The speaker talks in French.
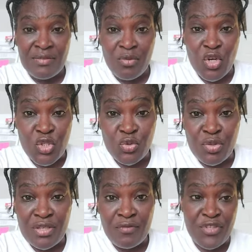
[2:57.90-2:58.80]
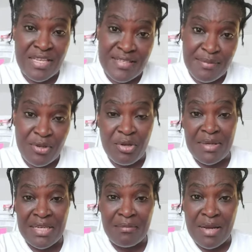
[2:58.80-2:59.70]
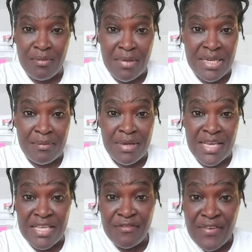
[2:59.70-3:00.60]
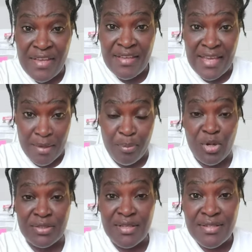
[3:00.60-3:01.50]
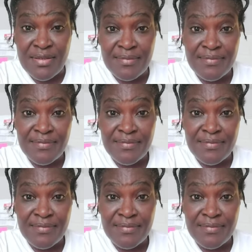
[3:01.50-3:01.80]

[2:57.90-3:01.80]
Aujourd'hui, vous estimez que Madame, Eivé est importante